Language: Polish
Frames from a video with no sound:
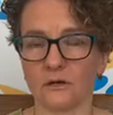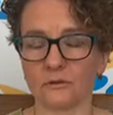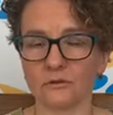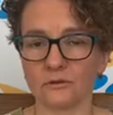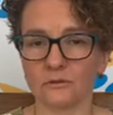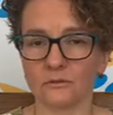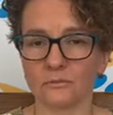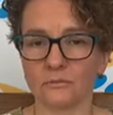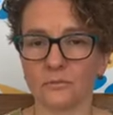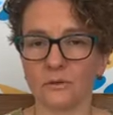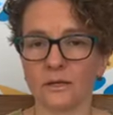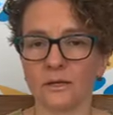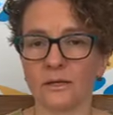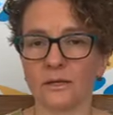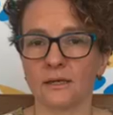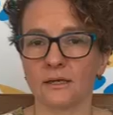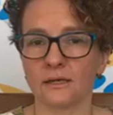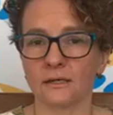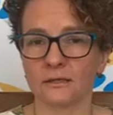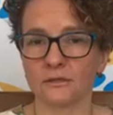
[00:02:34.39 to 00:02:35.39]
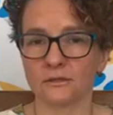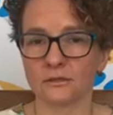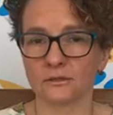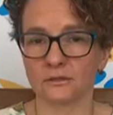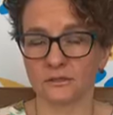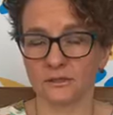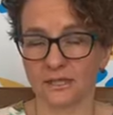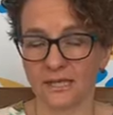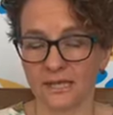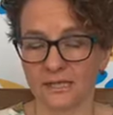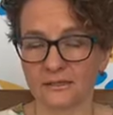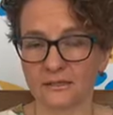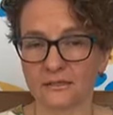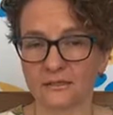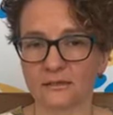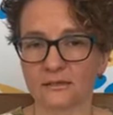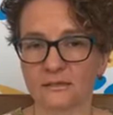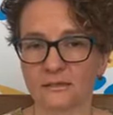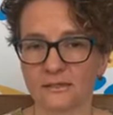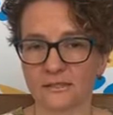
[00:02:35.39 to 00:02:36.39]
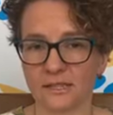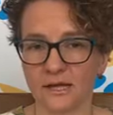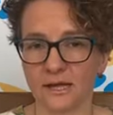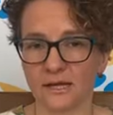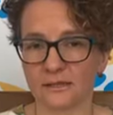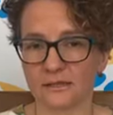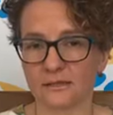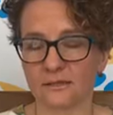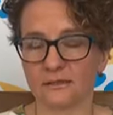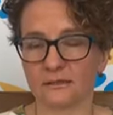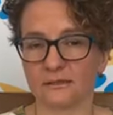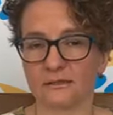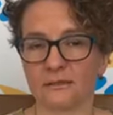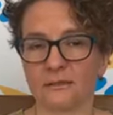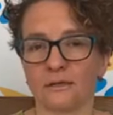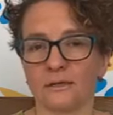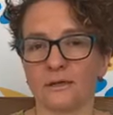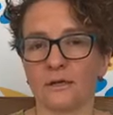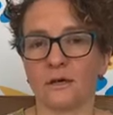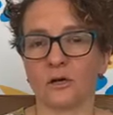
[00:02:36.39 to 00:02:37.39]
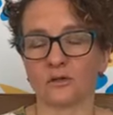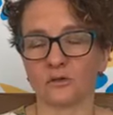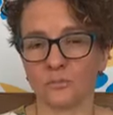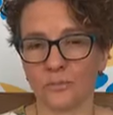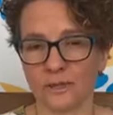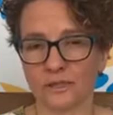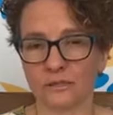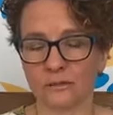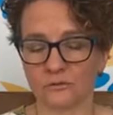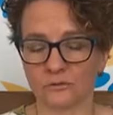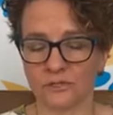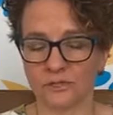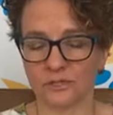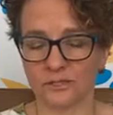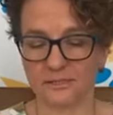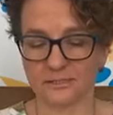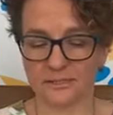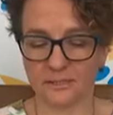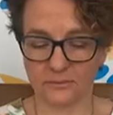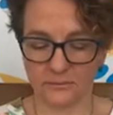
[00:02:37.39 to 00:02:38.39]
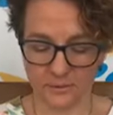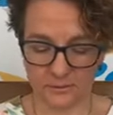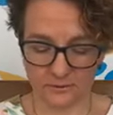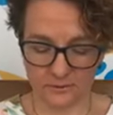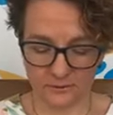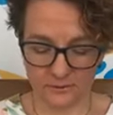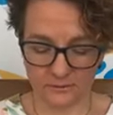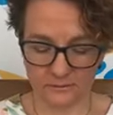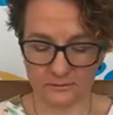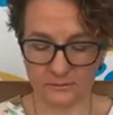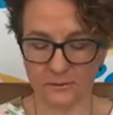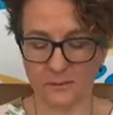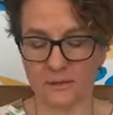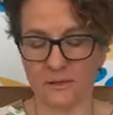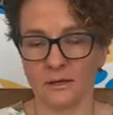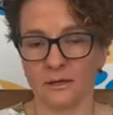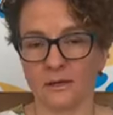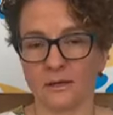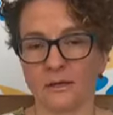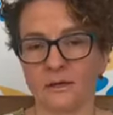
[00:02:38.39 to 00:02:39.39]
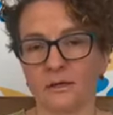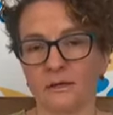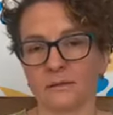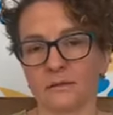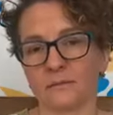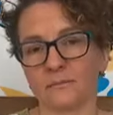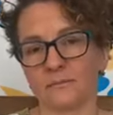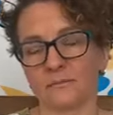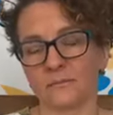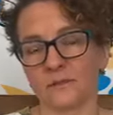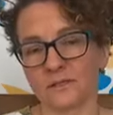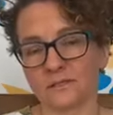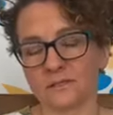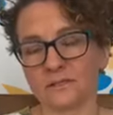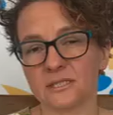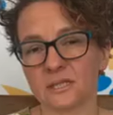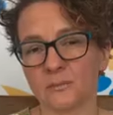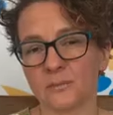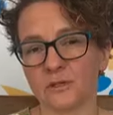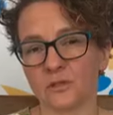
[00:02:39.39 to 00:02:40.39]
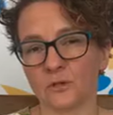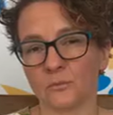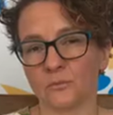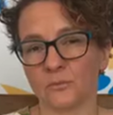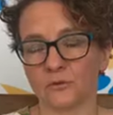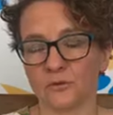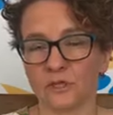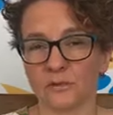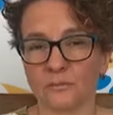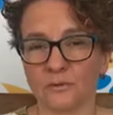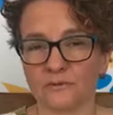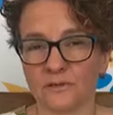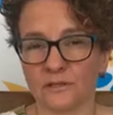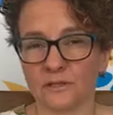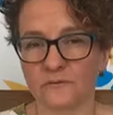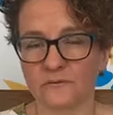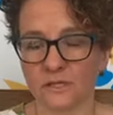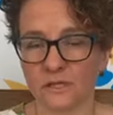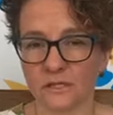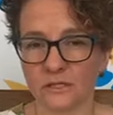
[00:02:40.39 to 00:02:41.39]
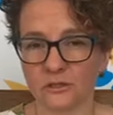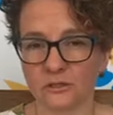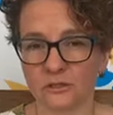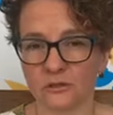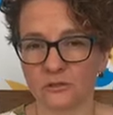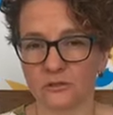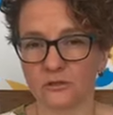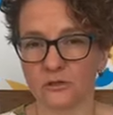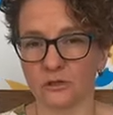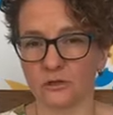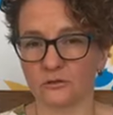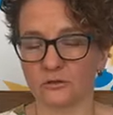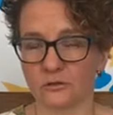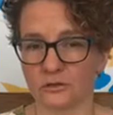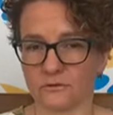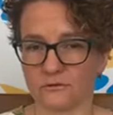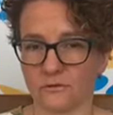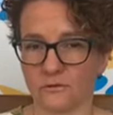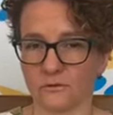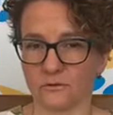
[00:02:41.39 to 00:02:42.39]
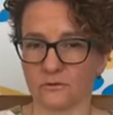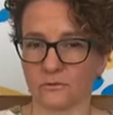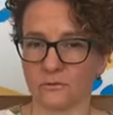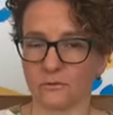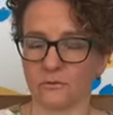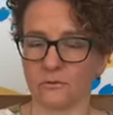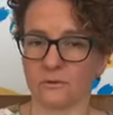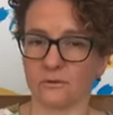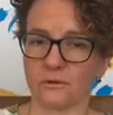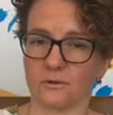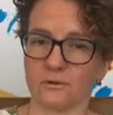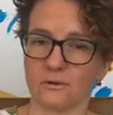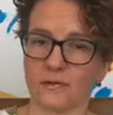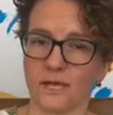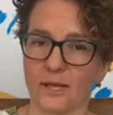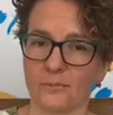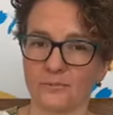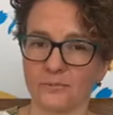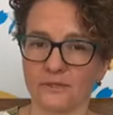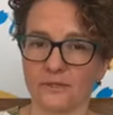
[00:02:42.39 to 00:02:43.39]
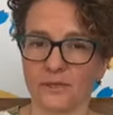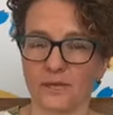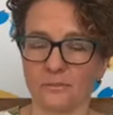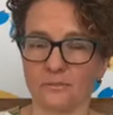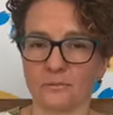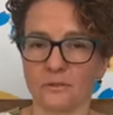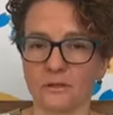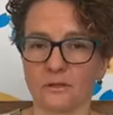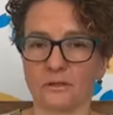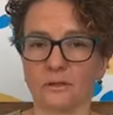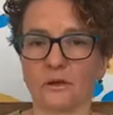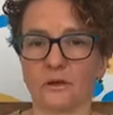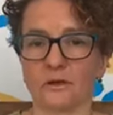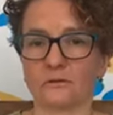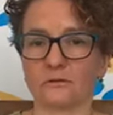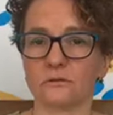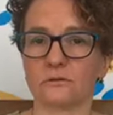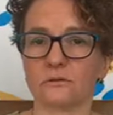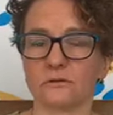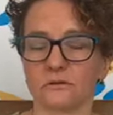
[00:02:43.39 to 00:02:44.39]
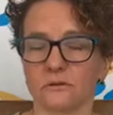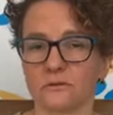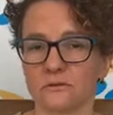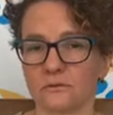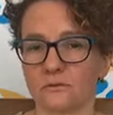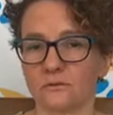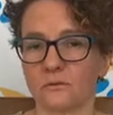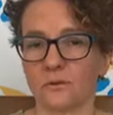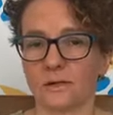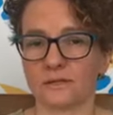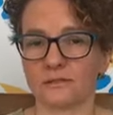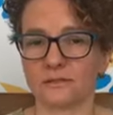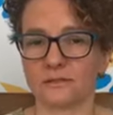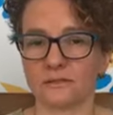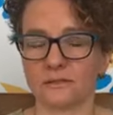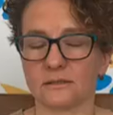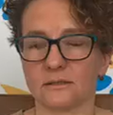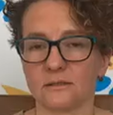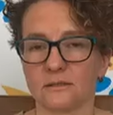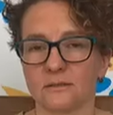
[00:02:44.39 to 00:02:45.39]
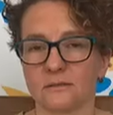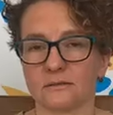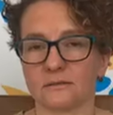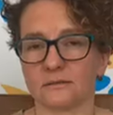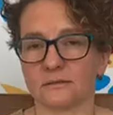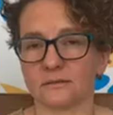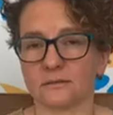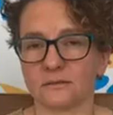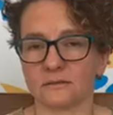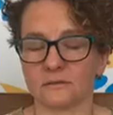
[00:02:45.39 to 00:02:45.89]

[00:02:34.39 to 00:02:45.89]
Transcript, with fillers: o tym, kiedy, jak odbędą się egzaminy, E, decyzje będą podejmowane w zależności od rozwoju e, epidemii i od sytuacji e,